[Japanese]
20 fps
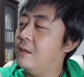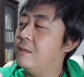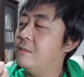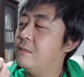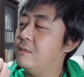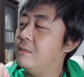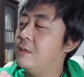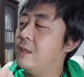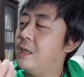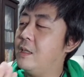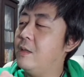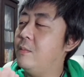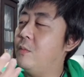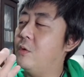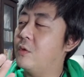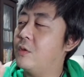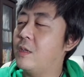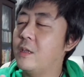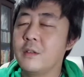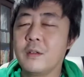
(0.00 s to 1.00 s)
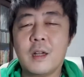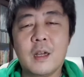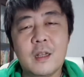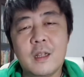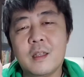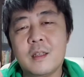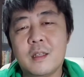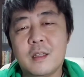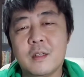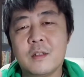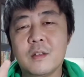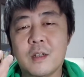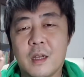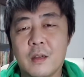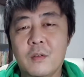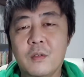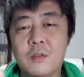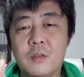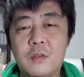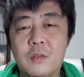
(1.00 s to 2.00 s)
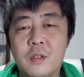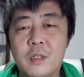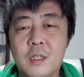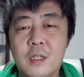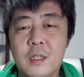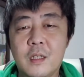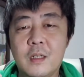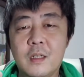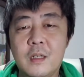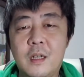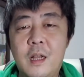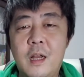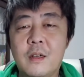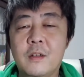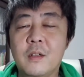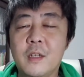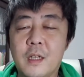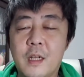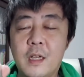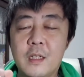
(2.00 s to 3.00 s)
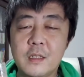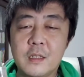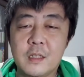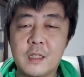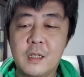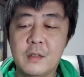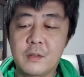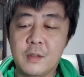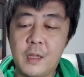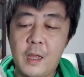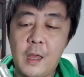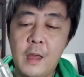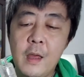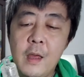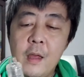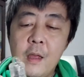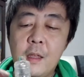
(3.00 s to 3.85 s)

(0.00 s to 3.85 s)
何持ってるかなってぐらい本当に軽い感じなので、